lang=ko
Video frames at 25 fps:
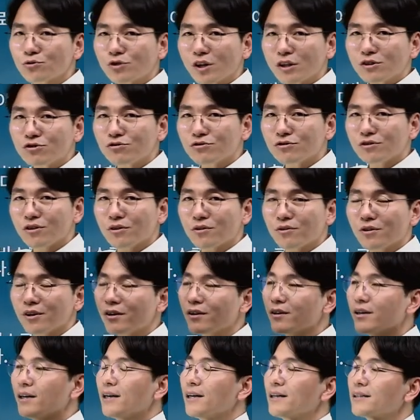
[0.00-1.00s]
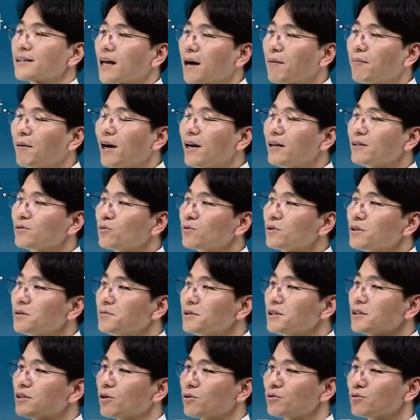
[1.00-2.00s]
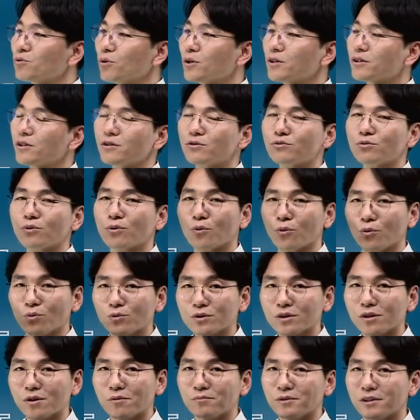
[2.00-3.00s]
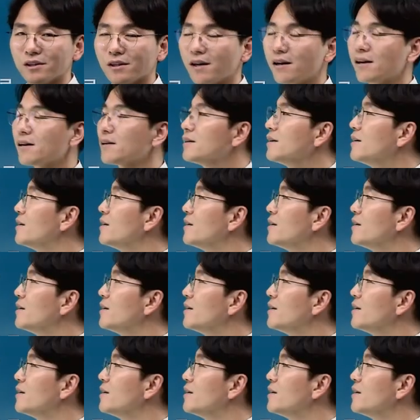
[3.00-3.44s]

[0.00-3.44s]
쏴주는 거고요. 타발 송금은 저쪽에서 이쪽으로 오는 겁니다.